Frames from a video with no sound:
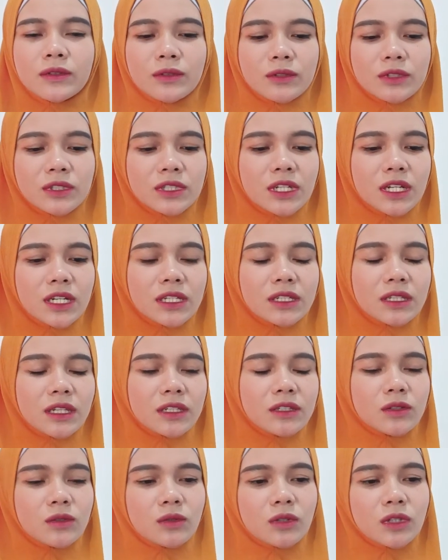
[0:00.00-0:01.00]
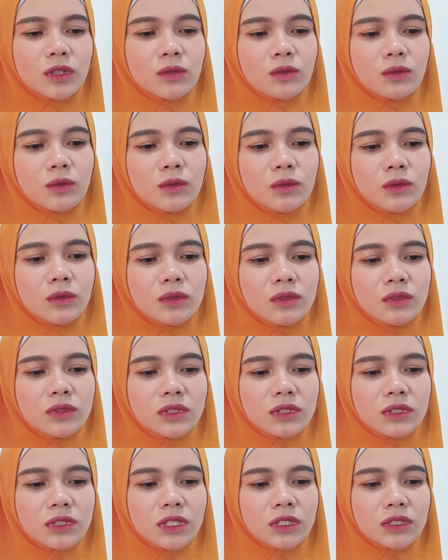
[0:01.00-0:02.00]
terus dari tekstur itu
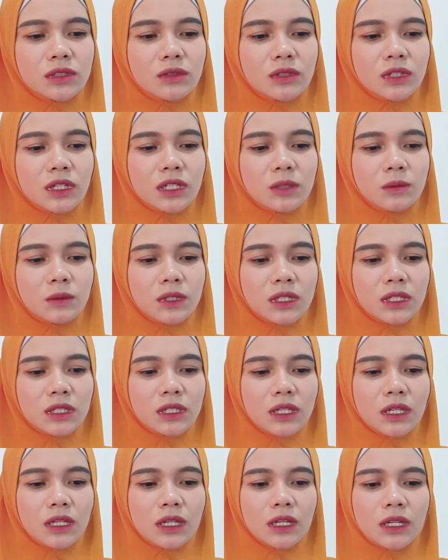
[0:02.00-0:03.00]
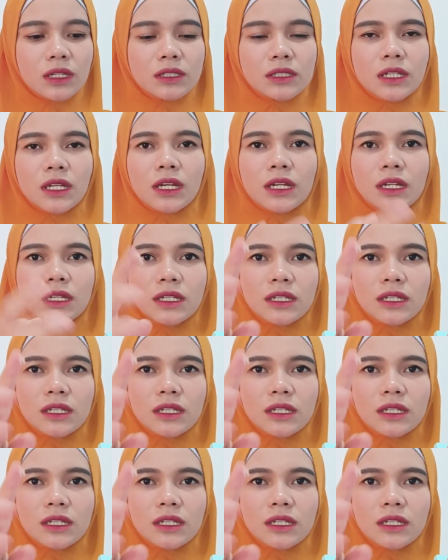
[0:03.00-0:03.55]
teksturnya seperti ini ya guys ya